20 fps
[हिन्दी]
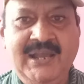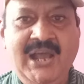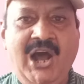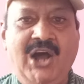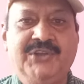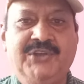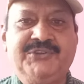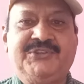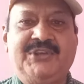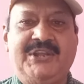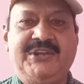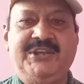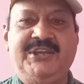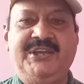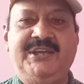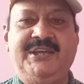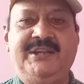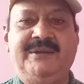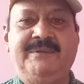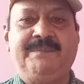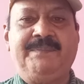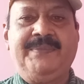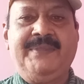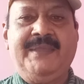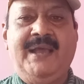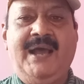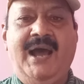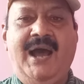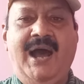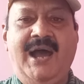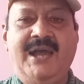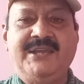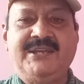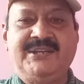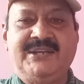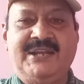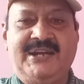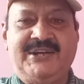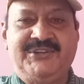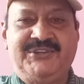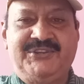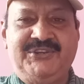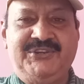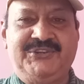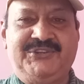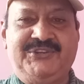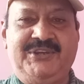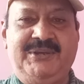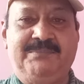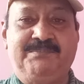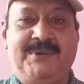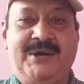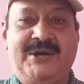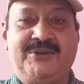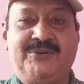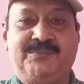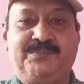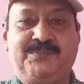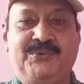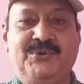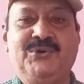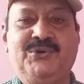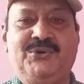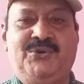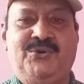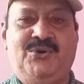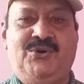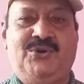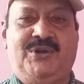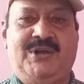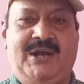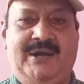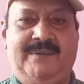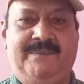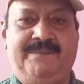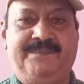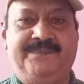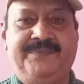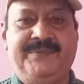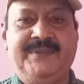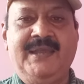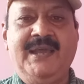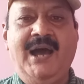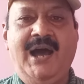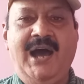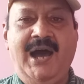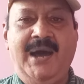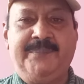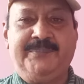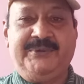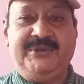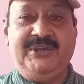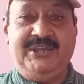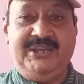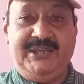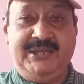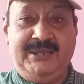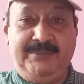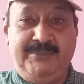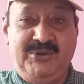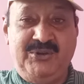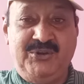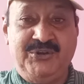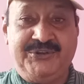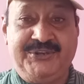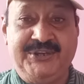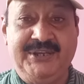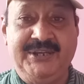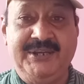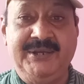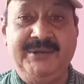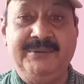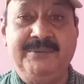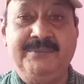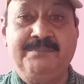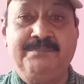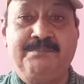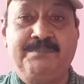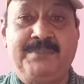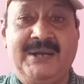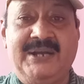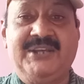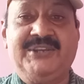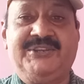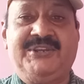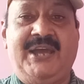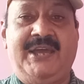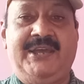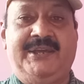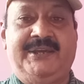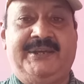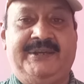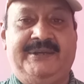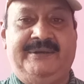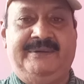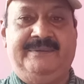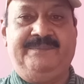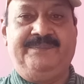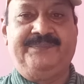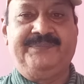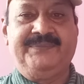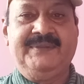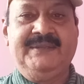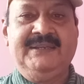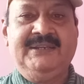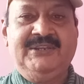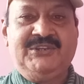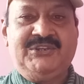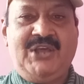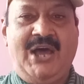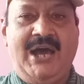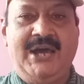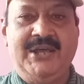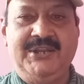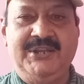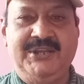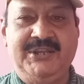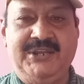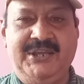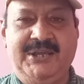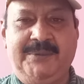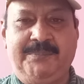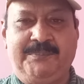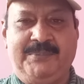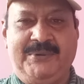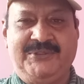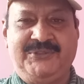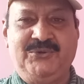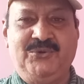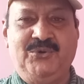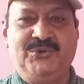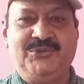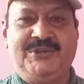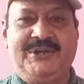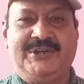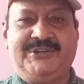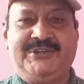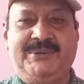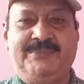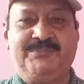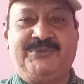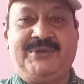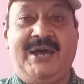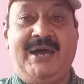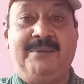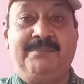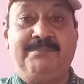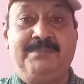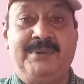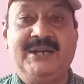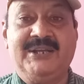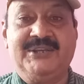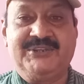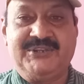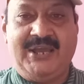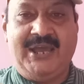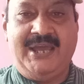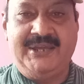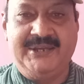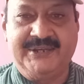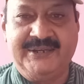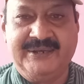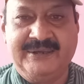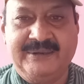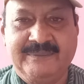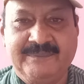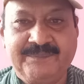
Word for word: और शरीर एनर्जी से भरपूर होगा आपकी इम्यूनिटी बढ़ जाएगी शारीरिक प्रतिरोधक क्षमता बढ़ जाएगी